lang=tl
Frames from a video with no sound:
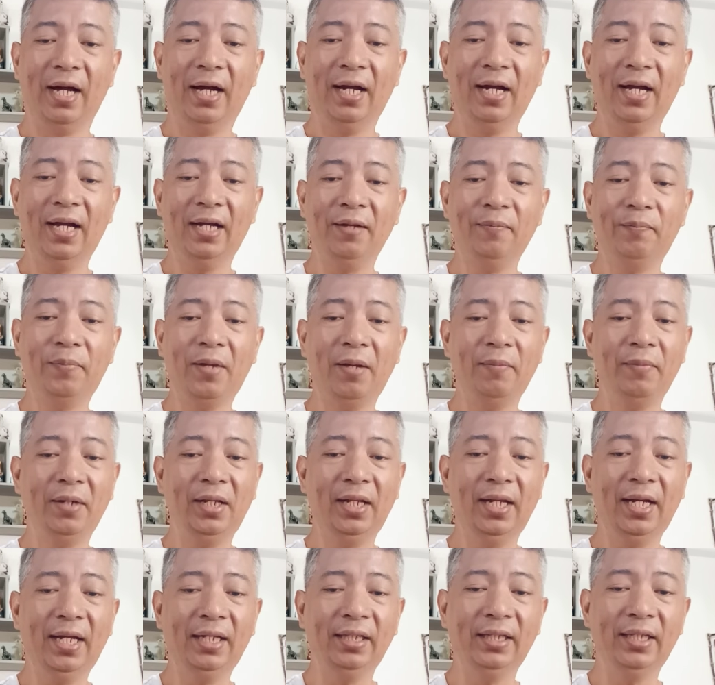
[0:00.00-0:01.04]
Ang aking
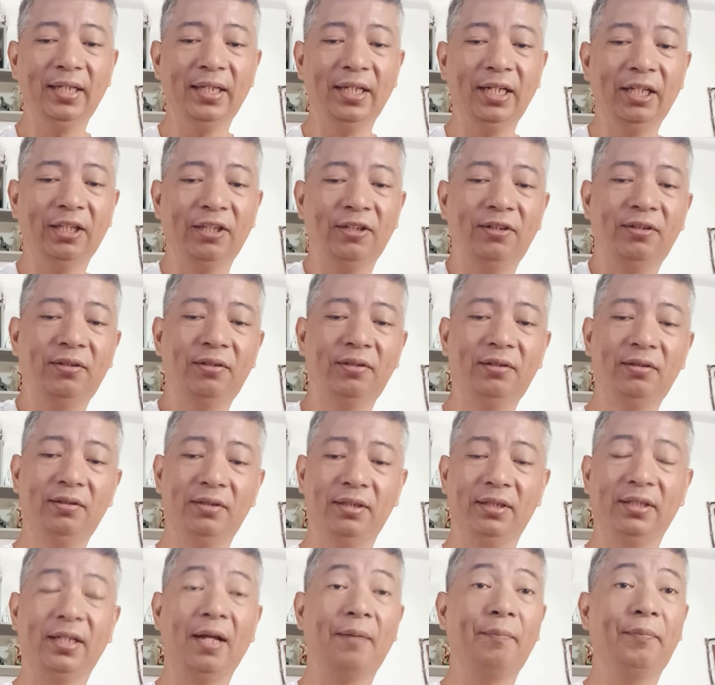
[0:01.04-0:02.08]
pamilya rito,
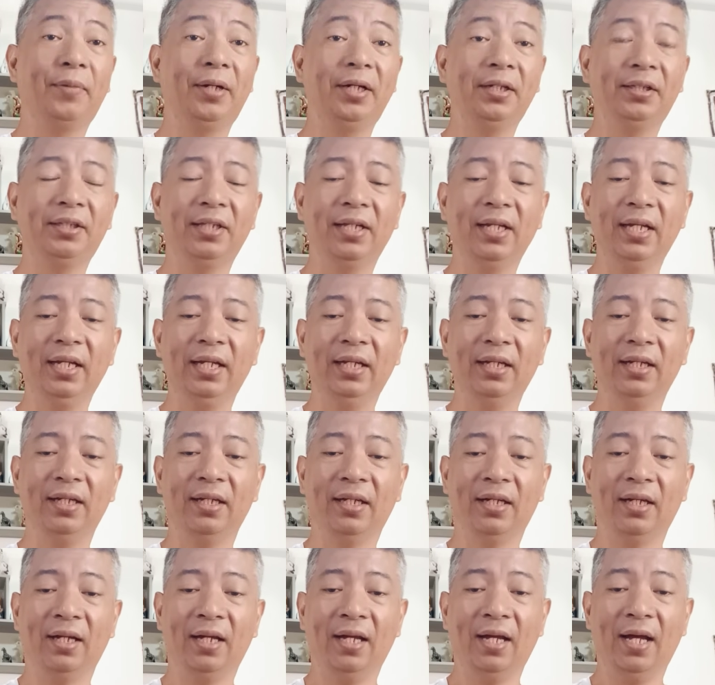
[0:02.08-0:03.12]
number 3,
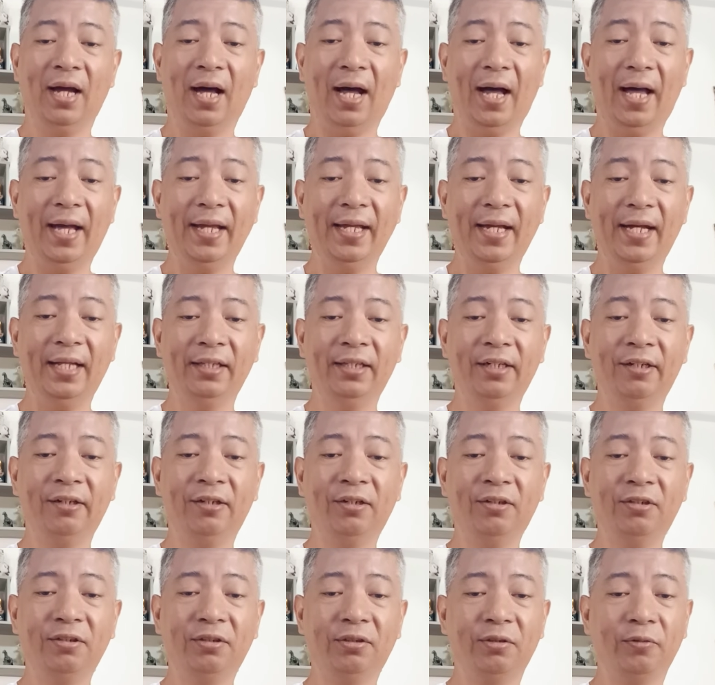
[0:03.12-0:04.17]
I Under
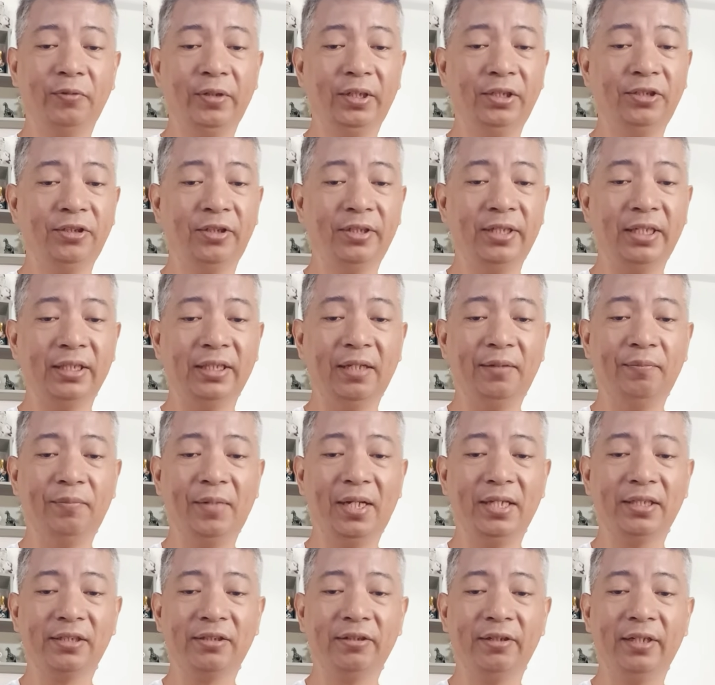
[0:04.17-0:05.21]
Oath with Jonathan
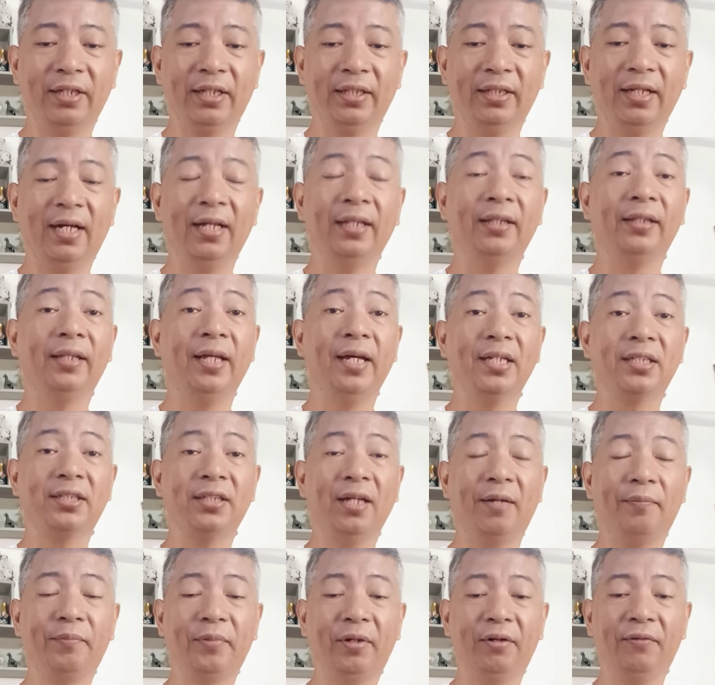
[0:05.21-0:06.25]
Vasco Hernandez.
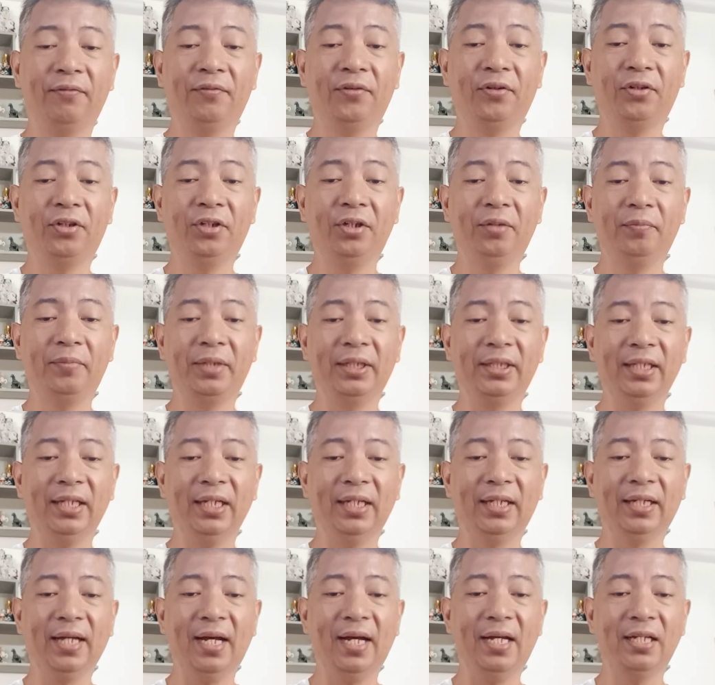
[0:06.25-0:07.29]
Number 4,
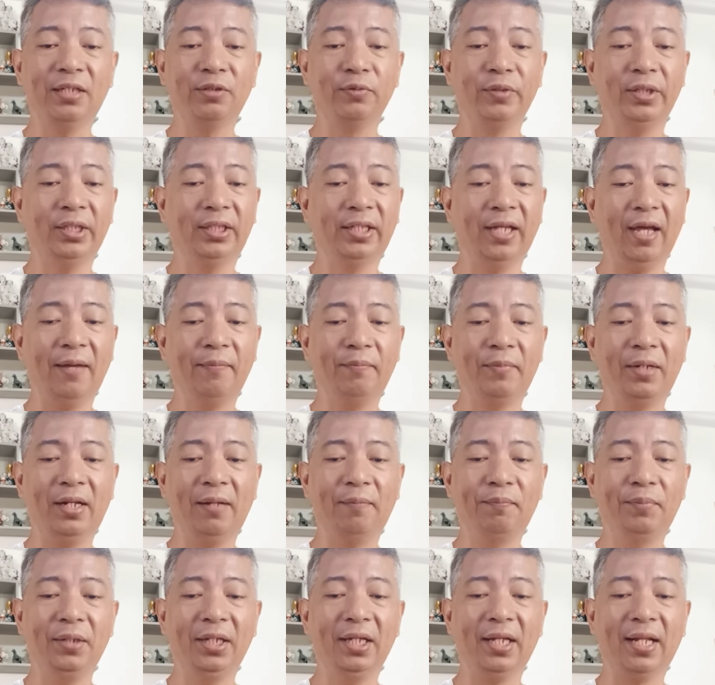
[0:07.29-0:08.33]
Matikas with Kem
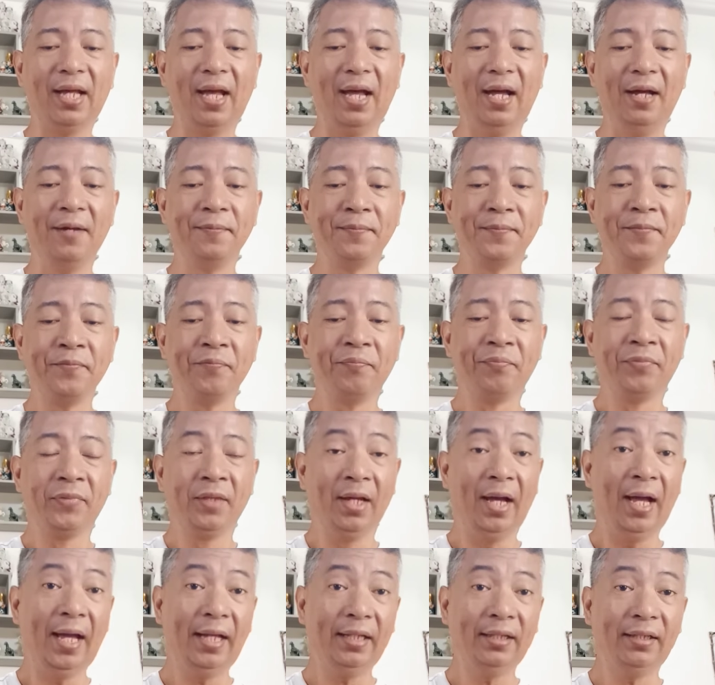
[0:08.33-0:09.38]
Malapira.
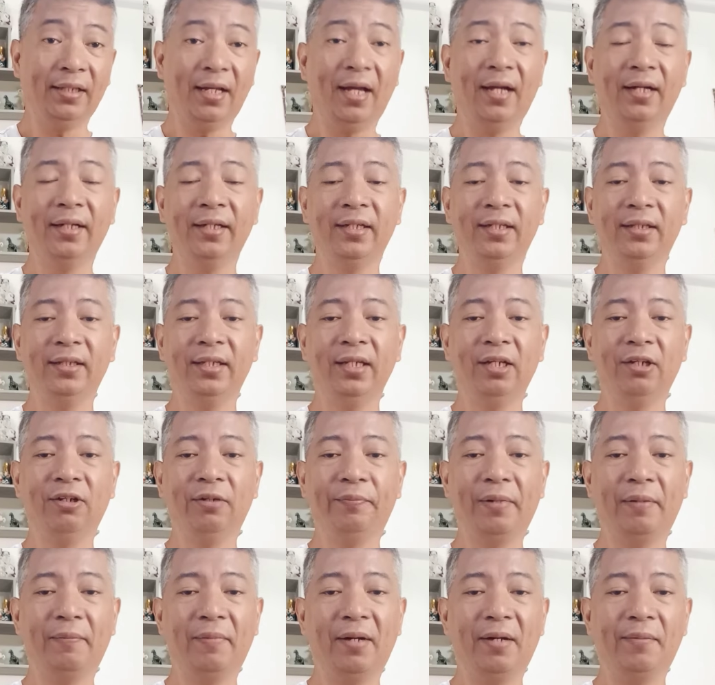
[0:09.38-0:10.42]
At ang hindi ko
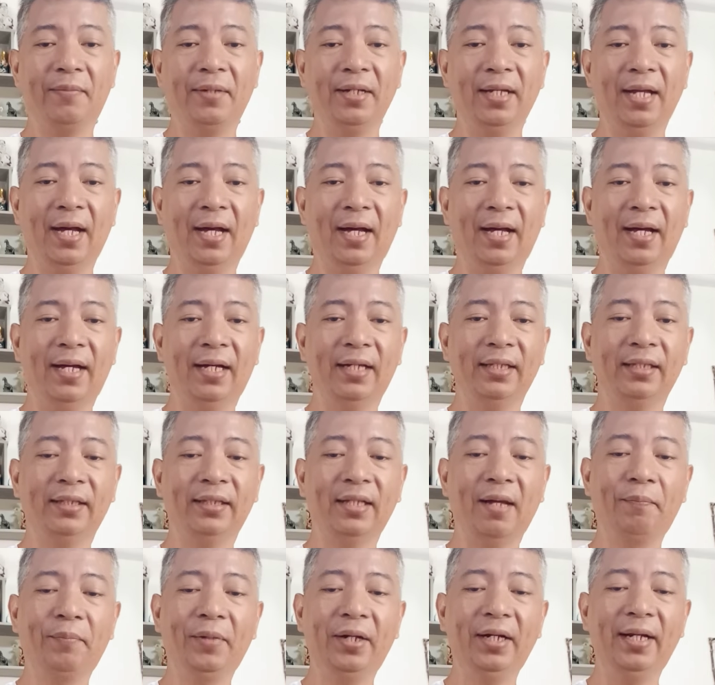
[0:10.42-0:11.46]
pababayaan,
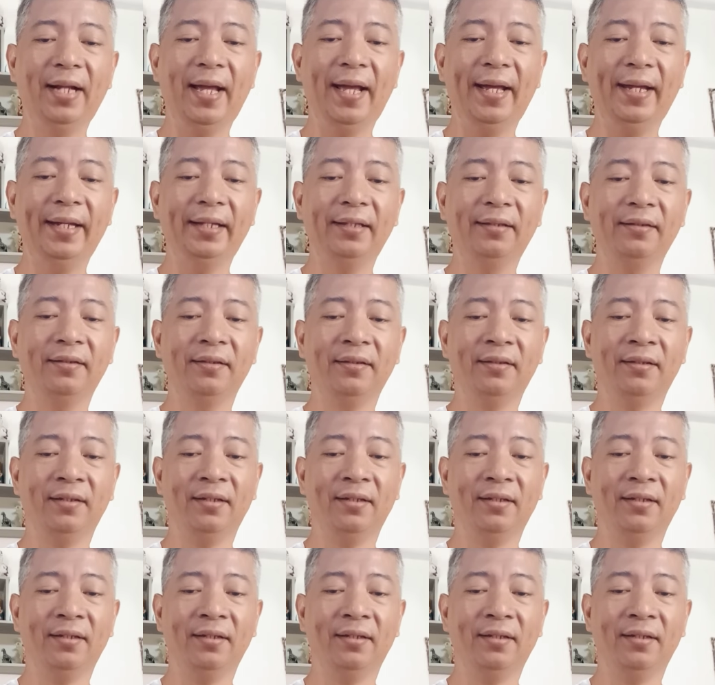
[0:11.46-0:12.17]
number 9,